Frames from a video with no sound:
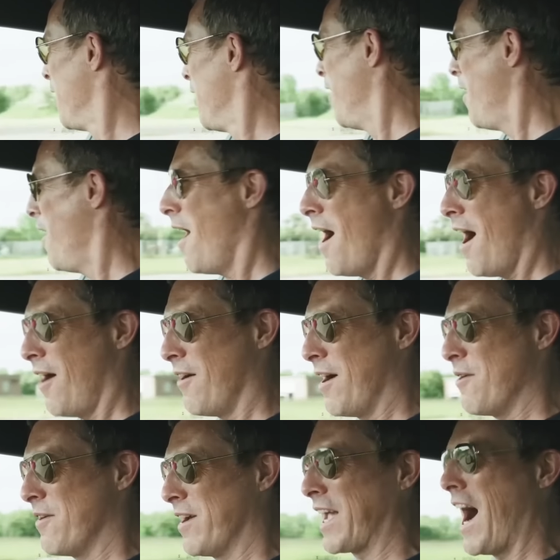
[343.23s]
¡Ah, ¡Aquí
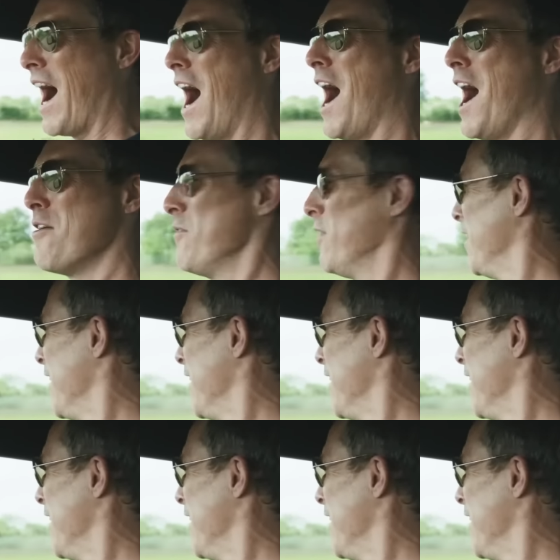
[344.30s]
vamos!